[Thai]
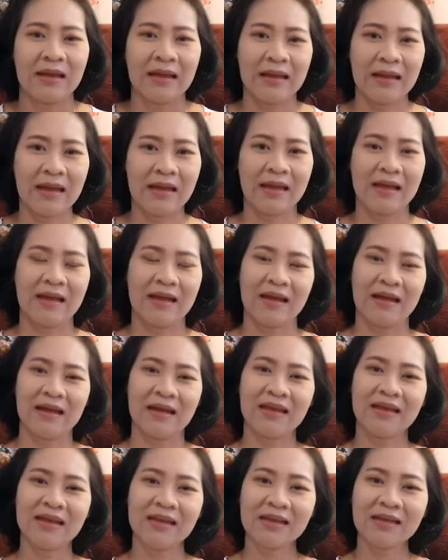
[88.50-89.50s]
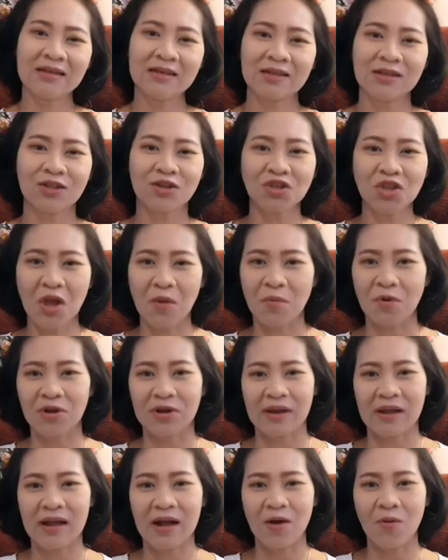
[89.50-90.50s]
อ่ะอันนี้คือต้องตอบก่อน
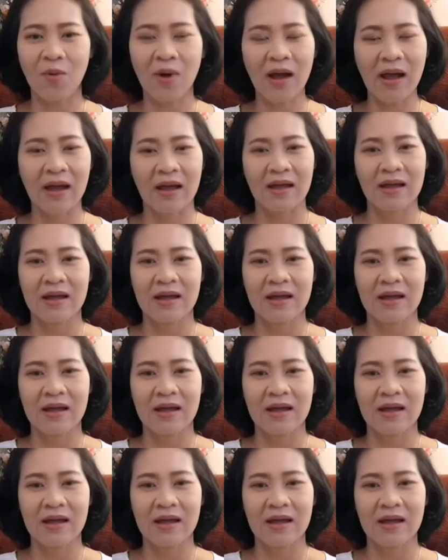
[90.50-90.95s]
นะคะว่า